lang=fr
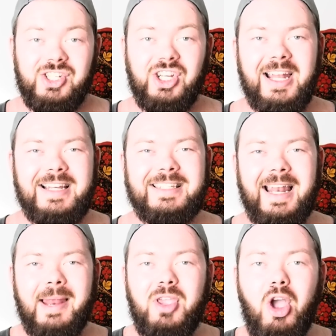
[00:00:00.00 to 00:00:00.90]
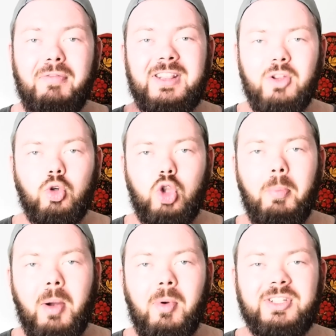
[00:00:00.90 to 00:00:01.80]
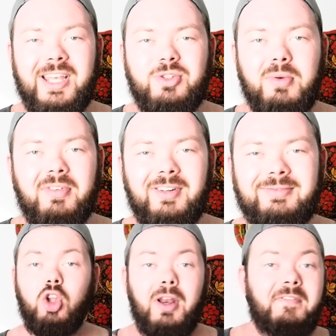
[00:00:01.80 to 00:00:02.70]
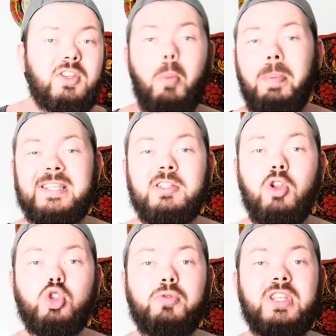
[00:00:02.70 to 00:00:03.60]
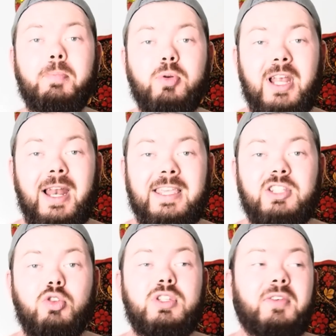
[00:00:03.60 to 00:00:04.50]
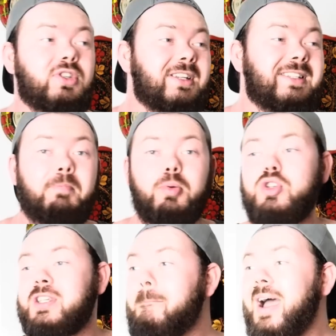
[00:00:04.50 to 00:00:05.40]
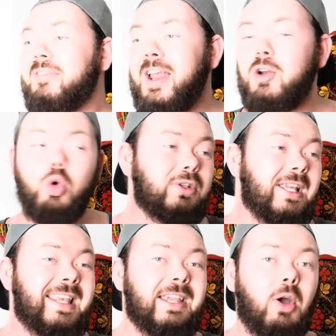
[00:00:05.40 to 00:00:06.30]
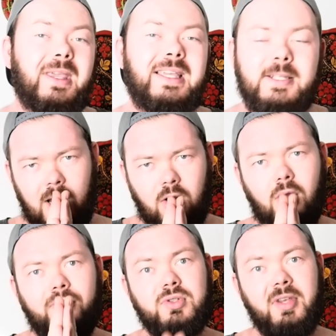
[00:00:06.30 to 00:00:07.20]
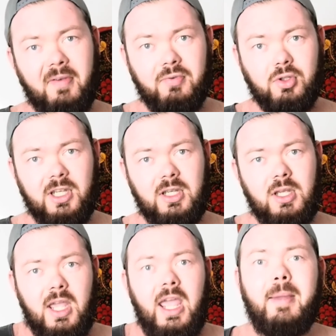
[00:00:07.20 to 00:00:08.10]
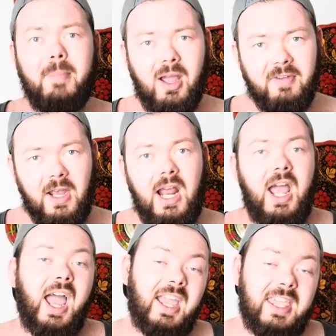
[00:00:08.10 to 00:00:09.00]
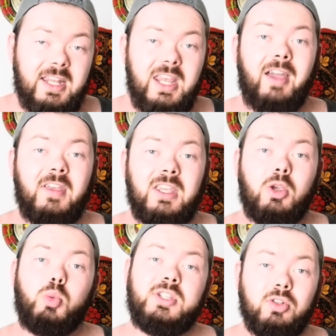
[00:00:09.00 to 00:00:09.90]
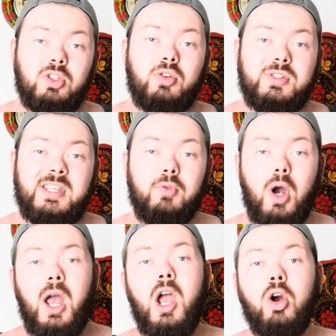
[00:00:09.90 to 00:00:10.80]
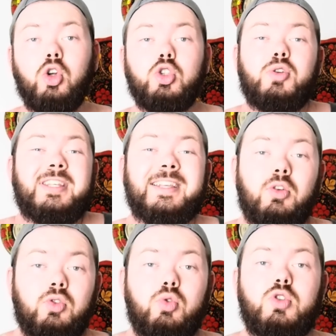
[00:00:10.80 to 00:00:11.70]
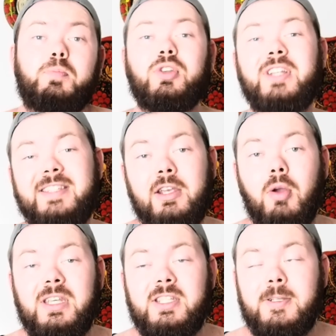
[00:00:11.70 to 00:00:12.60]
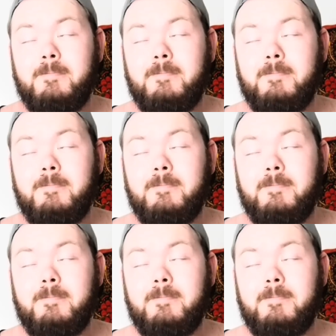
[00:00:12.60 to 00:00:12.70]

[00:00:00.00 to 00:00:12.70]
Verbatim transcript: Et j'analyserai les meilleures vannes dans le top commentaire suivant. Dans la vidéo précédente, je vous ai posé la question si vous étiez plus Marvel ou DC Comics. Alors, vous avez voté et Marvel a gagné avec 836 voix contre 512 pour DC Comics.